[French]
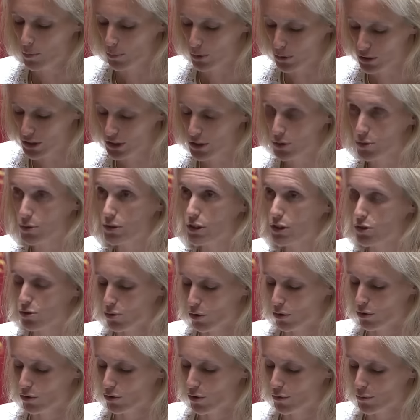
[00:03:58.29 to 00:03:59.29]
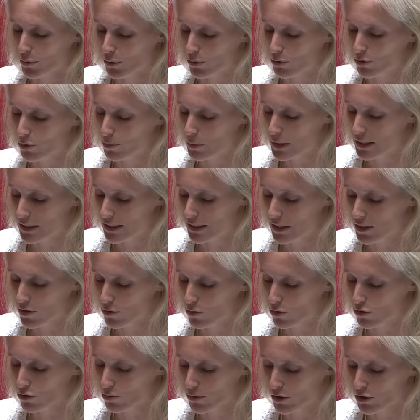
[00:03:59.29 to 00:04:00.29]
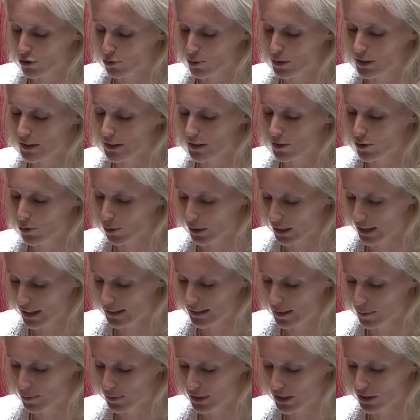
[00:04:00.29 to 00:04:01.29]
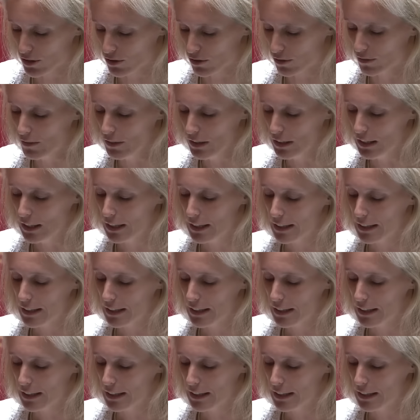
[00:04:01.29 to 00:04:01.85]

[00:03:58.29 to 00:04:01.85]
positionnés sur une offre de médecine, de soins de suite et de réadaptation